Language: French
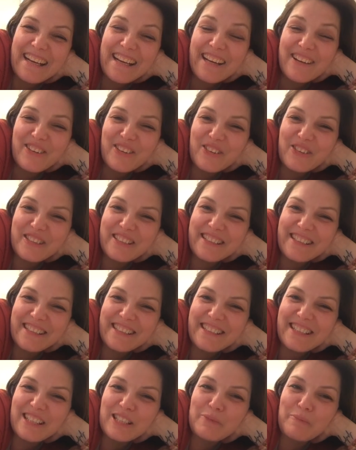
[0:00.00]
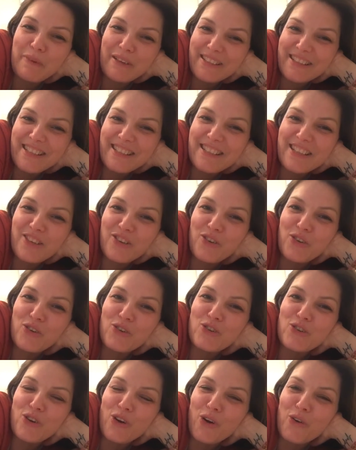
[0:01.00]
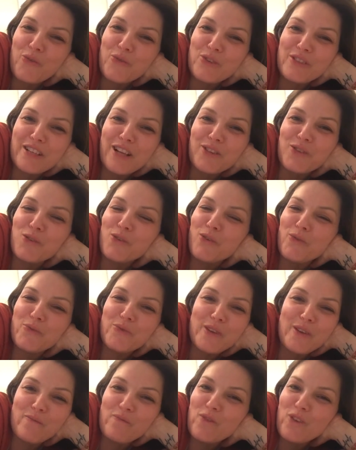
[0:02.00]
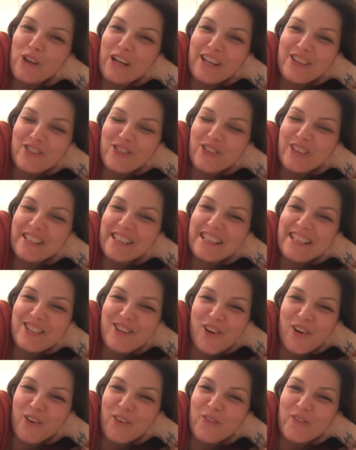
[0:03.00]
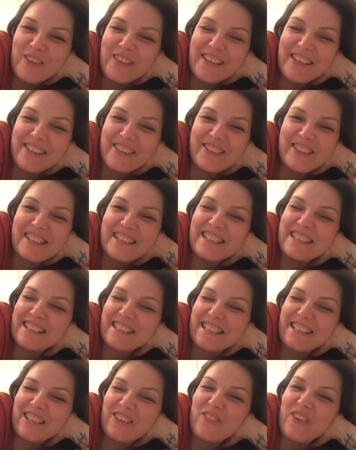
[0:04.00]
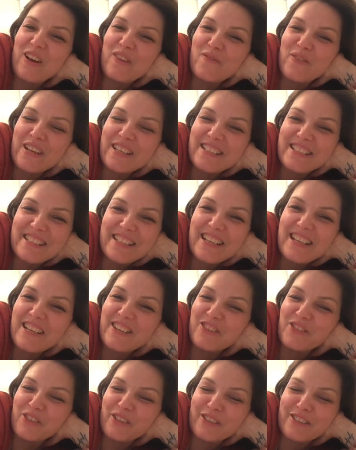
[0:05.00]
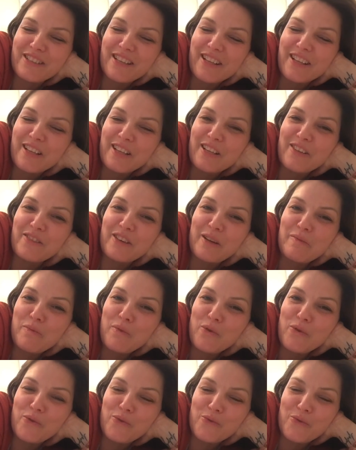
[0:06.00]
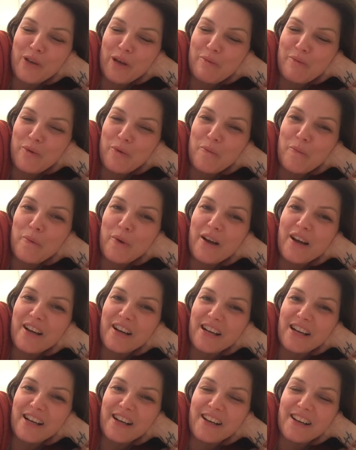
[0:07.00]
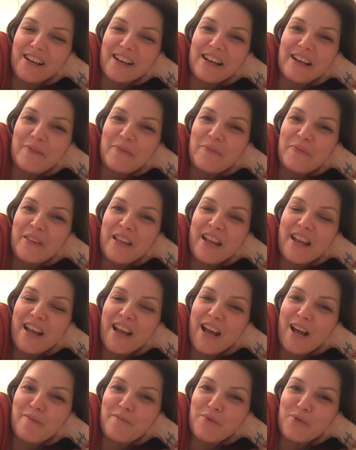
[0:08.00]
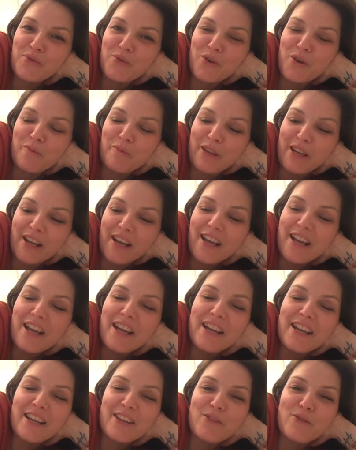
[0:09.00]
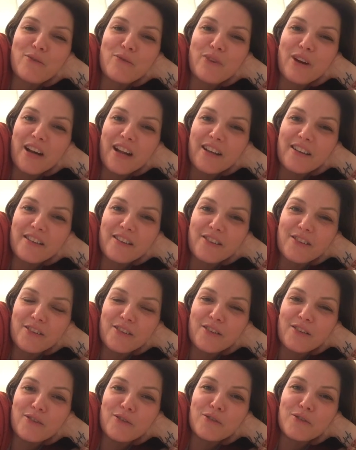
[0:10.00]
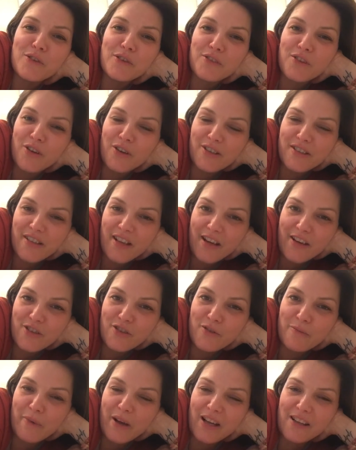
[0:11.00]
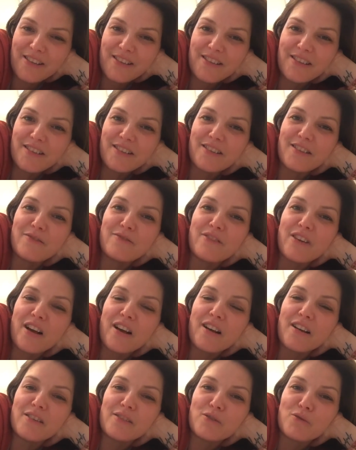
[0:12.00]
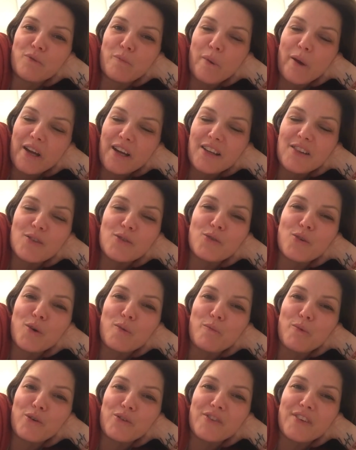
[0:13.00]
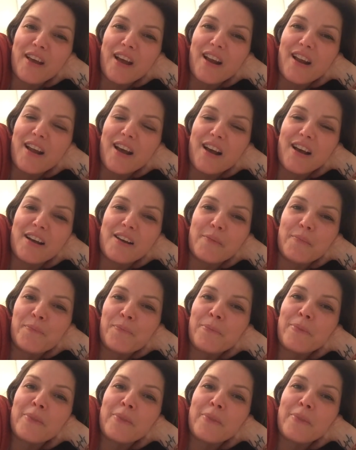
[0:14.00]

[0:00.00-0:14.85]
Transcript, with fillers: Et alors aussi, ce qui se passait, c'est que je refaisais tout le film de la journée, je ruminais tout ce qui s'était mal passé, et donc ça n'aidait vraiment, vraiment pas à, m'endormir. Et donc voilà, euh, le docteur Serge Marquis va comparer notre mental à